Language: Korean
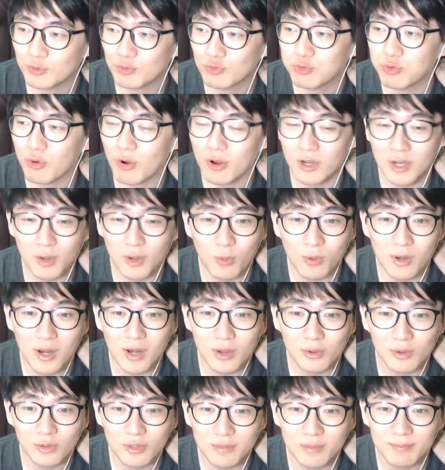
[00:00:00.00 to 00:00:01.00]
9월에
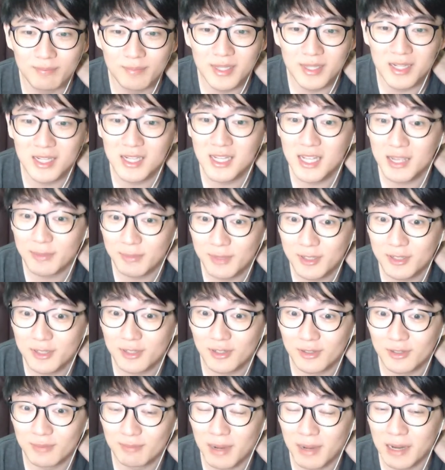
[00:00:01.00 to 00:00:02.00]
올라오는 빌리
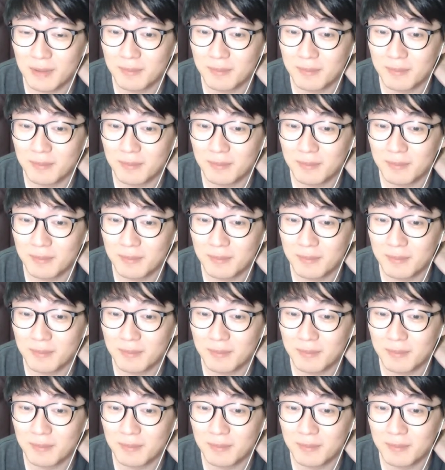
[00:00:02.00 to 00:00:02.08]
해밀턴